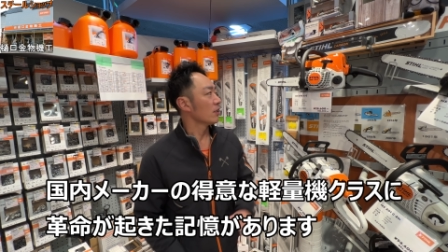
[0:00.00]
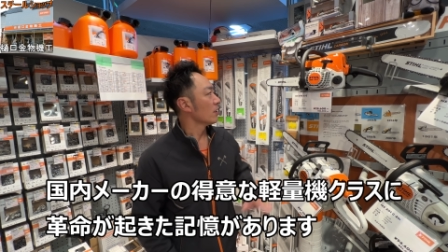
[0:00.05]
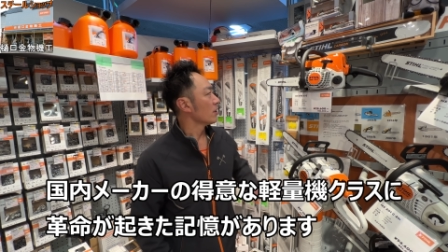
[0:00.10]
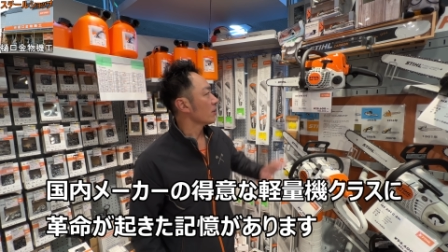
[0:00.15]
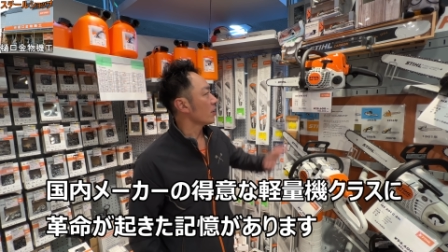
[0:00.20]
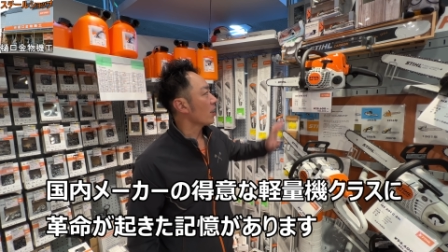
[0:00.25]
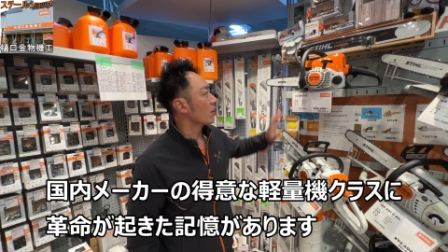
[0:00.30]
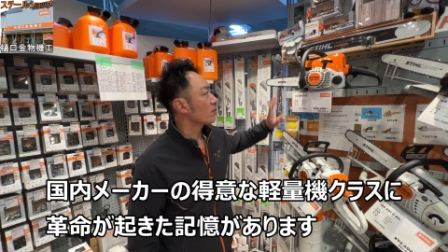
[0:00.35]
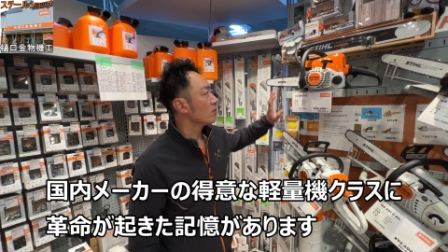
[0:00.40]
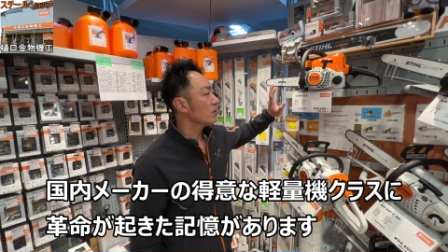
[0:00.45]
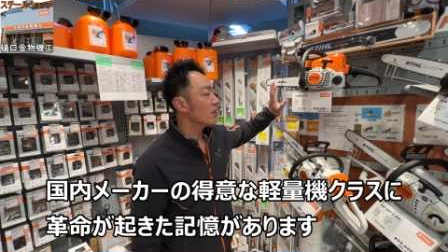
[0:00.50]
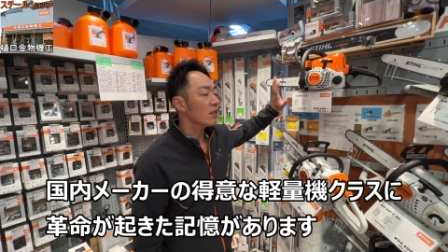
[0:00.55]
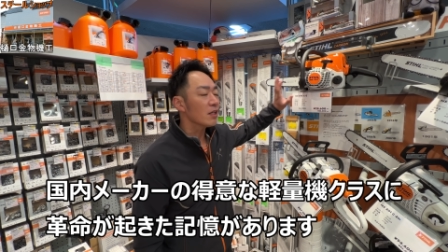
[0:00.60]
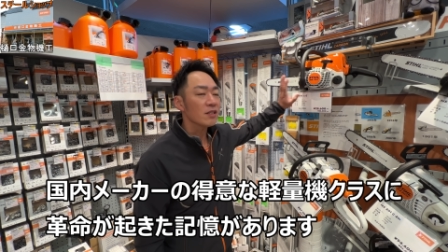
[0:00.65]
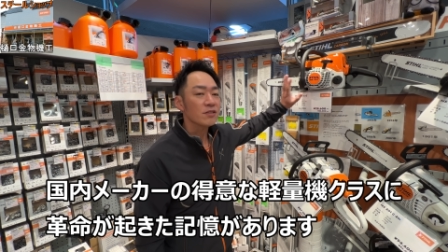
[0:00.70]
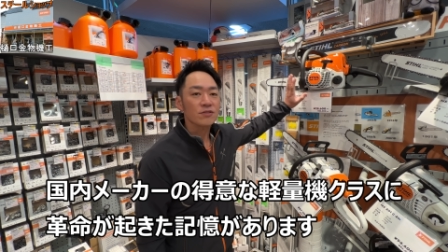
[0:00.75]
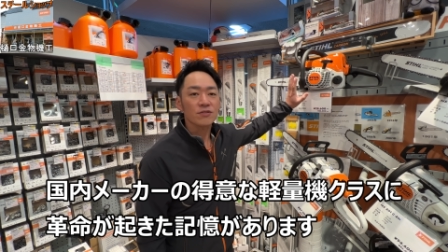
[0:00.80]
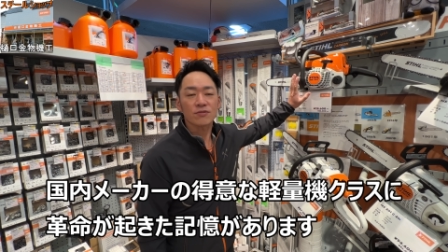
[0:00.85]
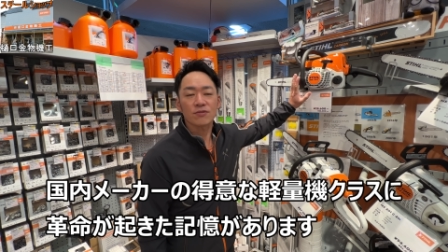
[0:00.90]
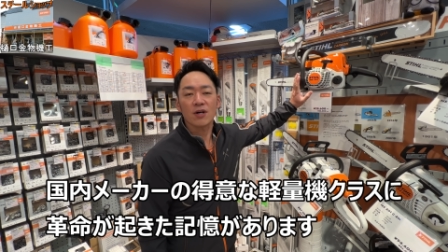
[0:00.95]
ひゃくなな
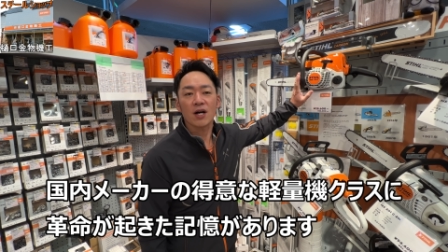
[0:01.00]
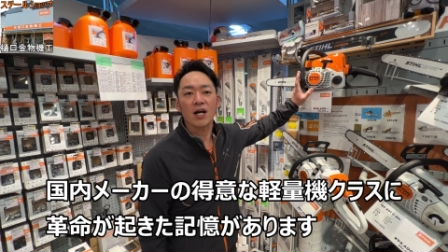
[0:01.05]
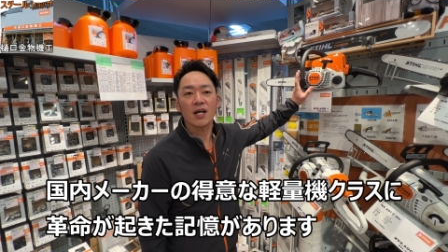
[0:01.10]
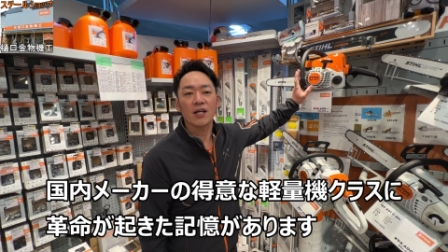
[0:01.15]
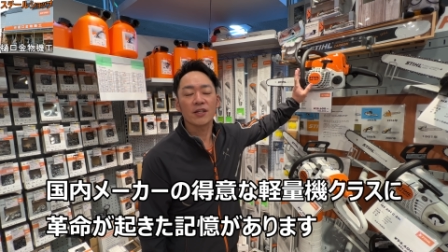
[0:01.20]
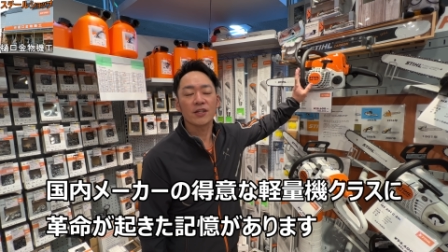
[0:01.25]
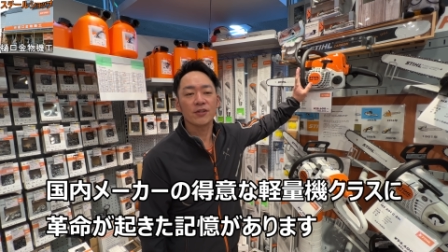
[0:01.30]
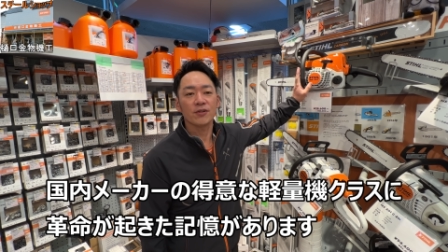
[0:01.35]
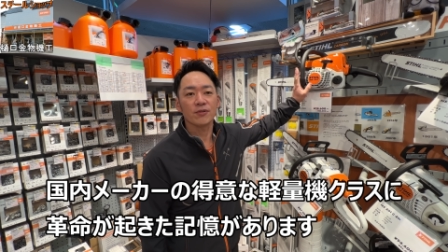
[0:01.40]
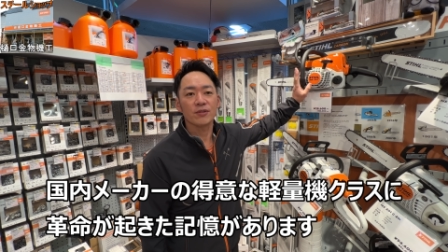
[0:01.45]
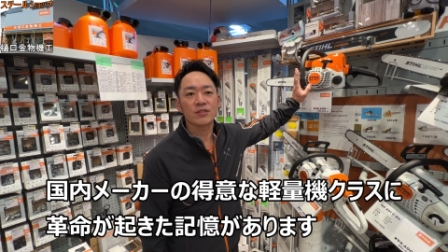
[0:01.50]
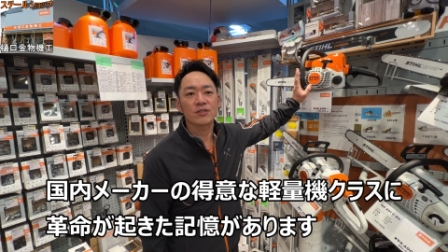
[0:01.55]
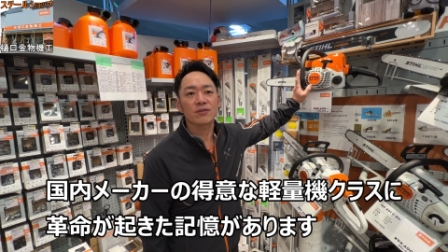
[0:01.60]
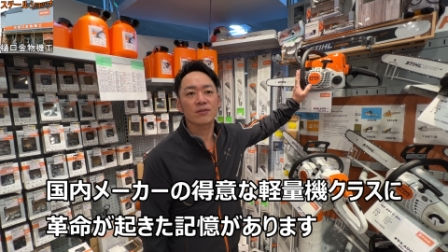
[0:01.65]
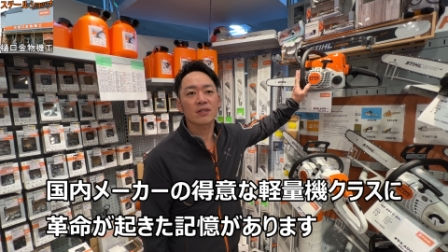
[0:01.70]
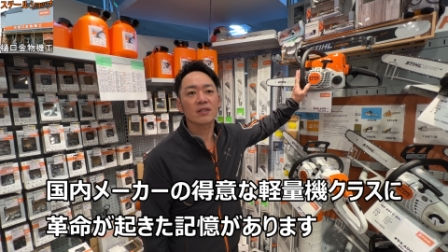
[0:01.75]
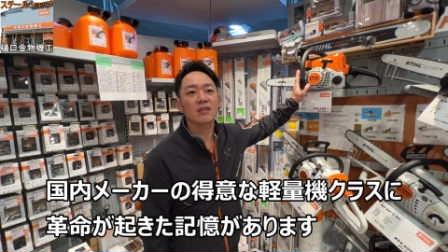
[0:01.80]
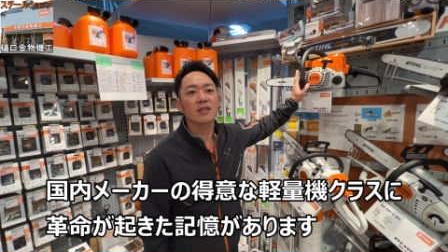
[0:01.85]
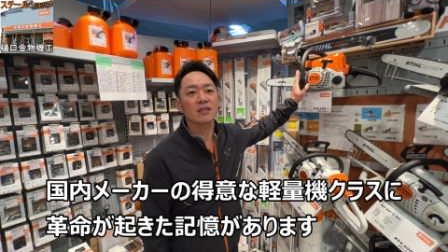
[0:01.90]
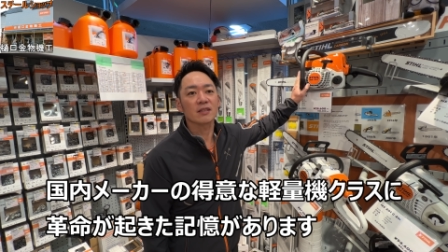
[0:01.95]
じゅうと排気量一緒
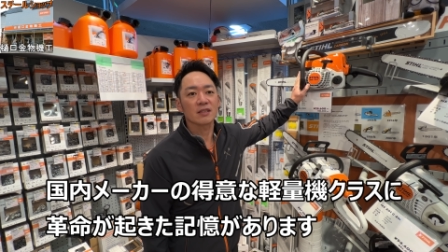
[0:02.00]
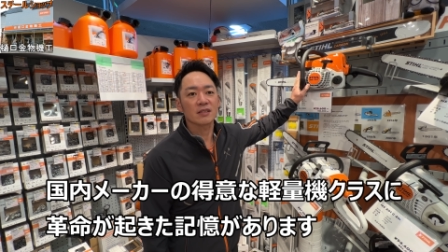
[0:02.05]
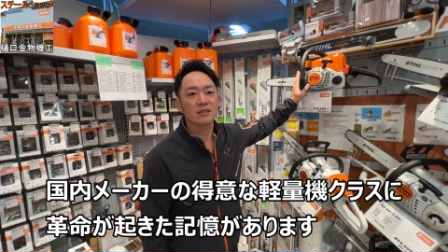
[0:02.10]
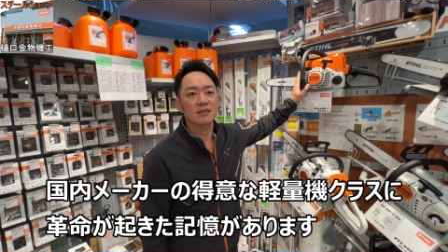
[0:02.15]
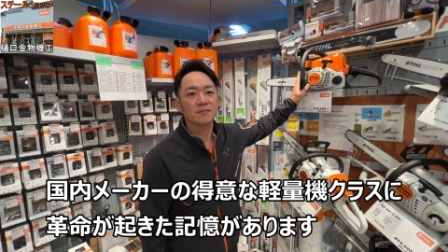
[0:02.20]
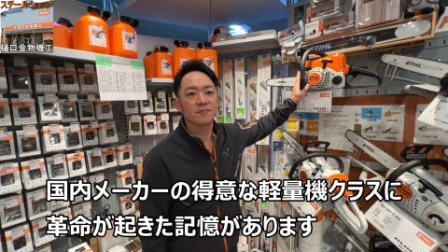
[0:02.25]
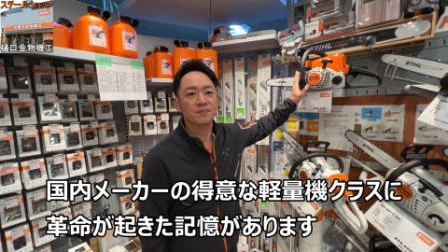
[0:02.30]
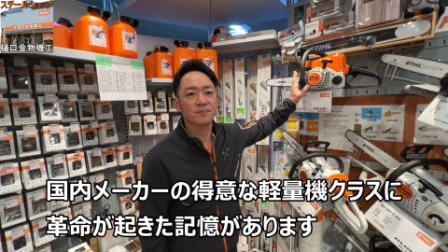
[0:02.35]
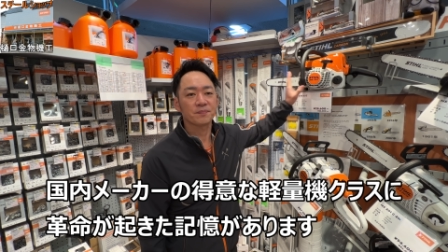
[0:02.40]
だったんです。